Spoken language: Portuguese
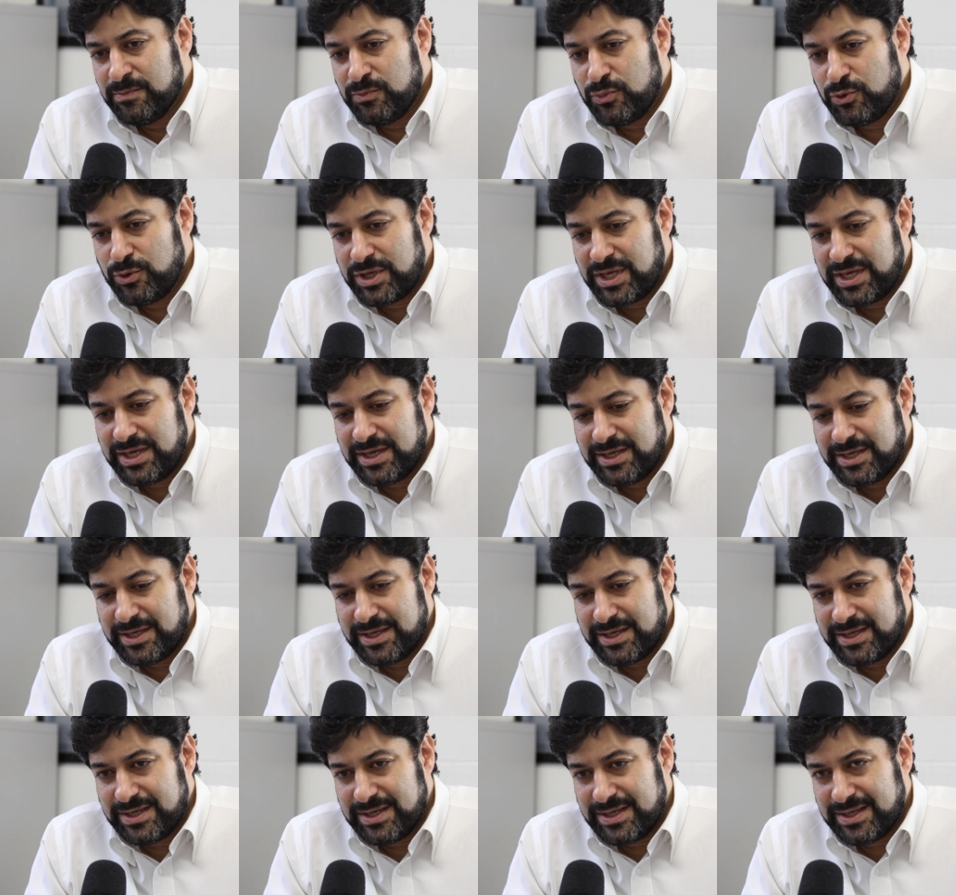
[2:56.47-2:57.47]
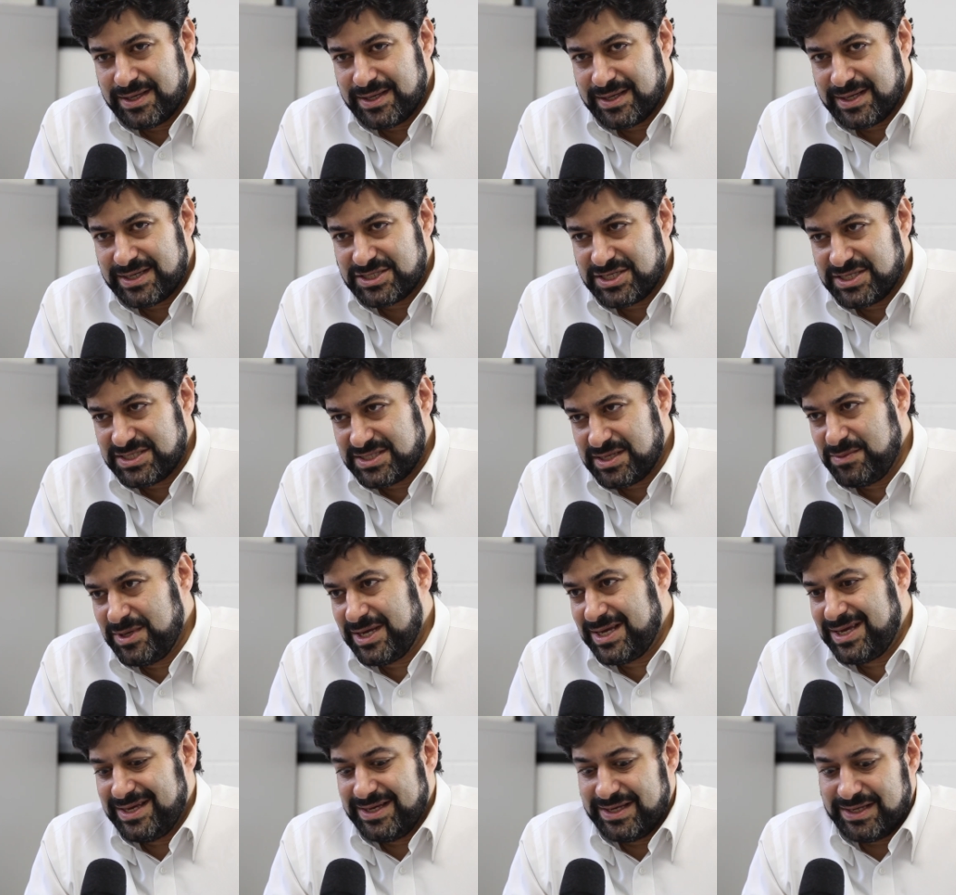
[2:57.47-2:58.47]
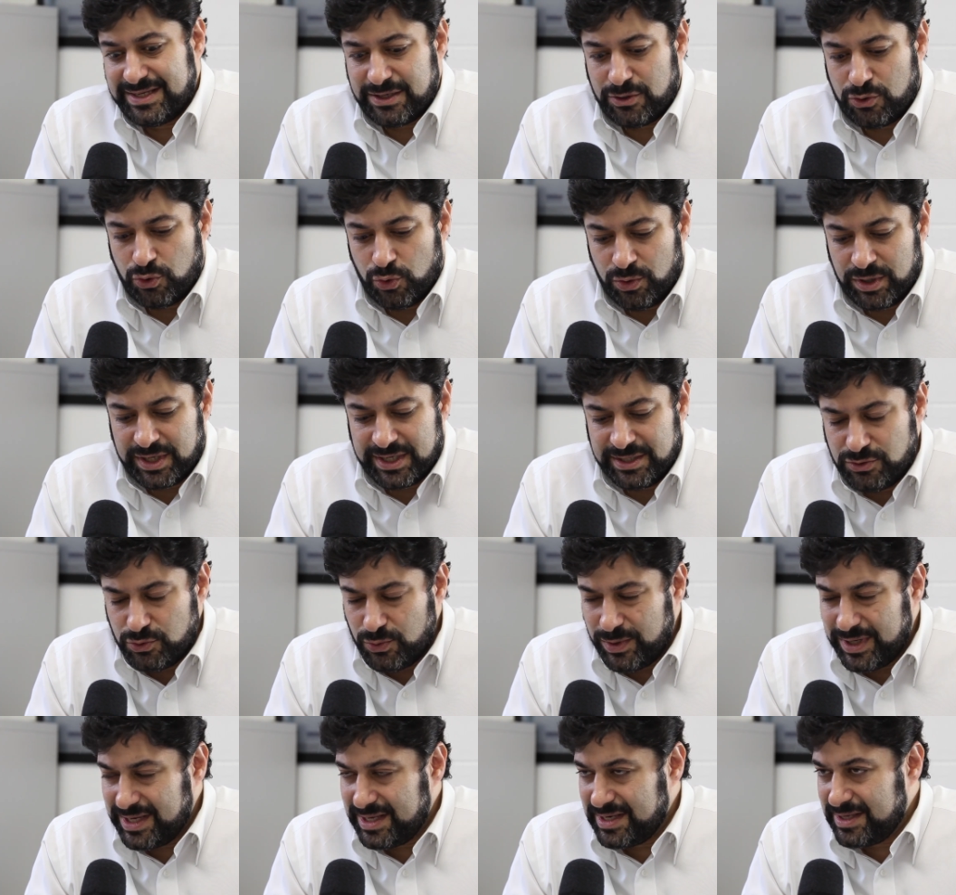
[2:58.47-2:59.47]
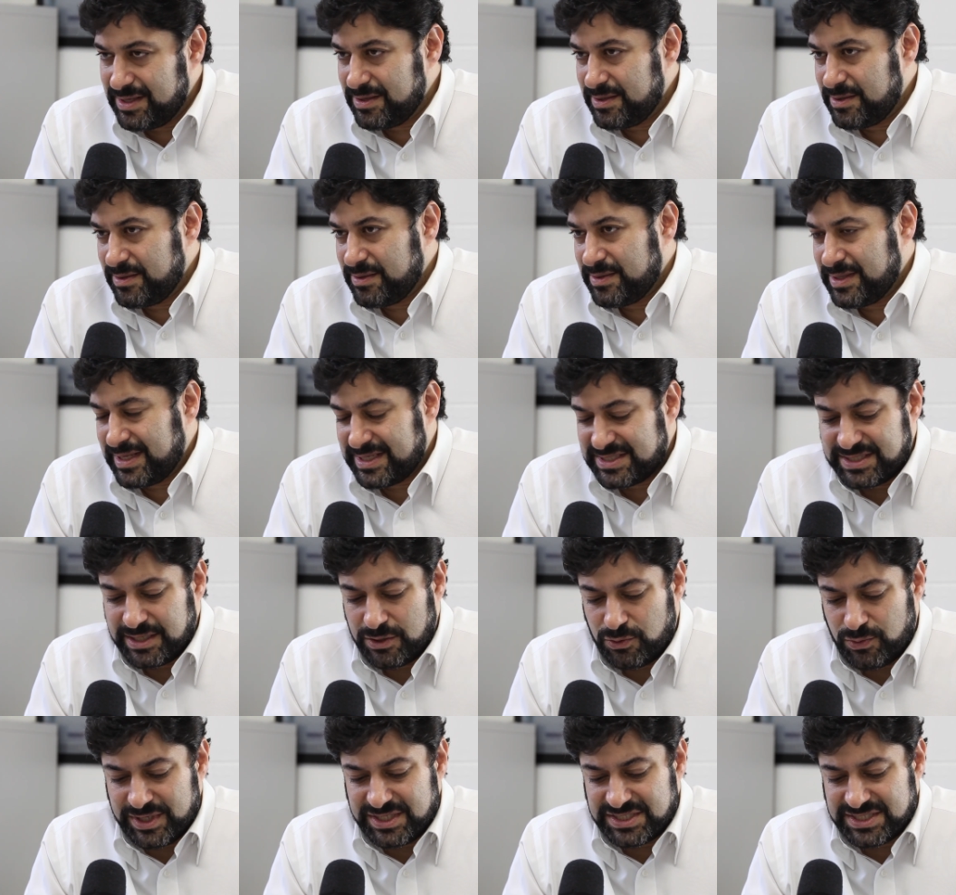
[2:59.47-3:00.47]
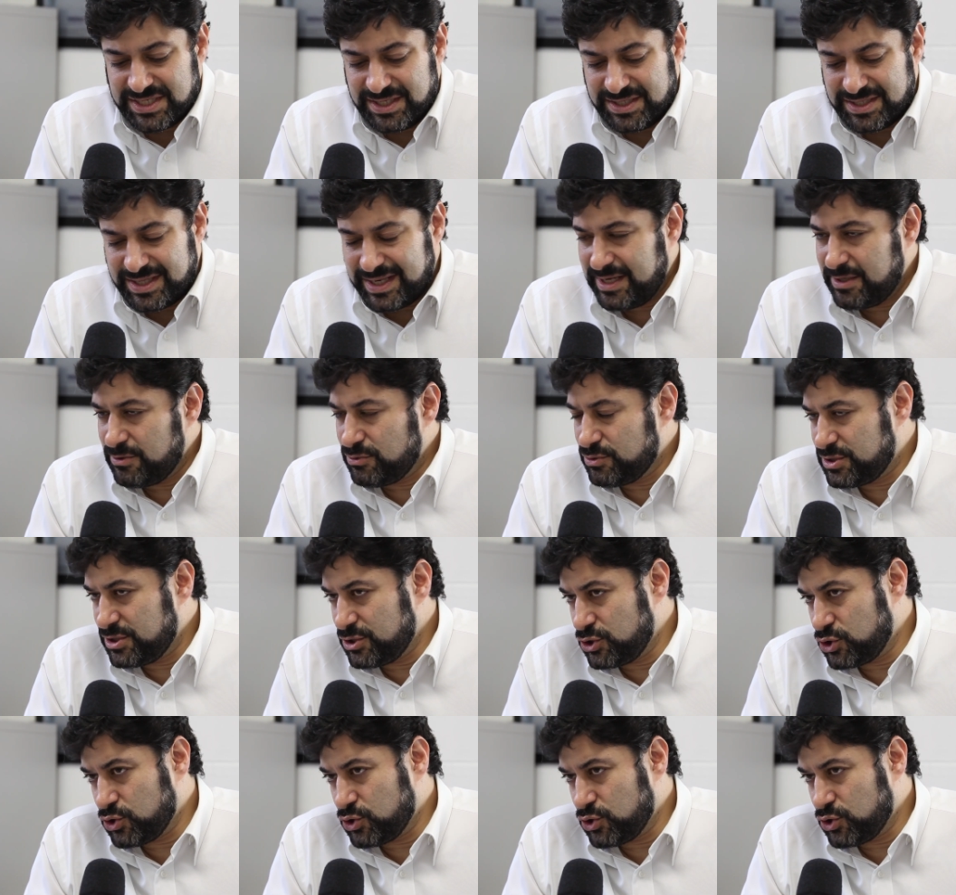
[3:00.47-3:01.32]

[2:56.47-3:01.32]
Porque a gente sabia que colocando ele na sequência de treinos e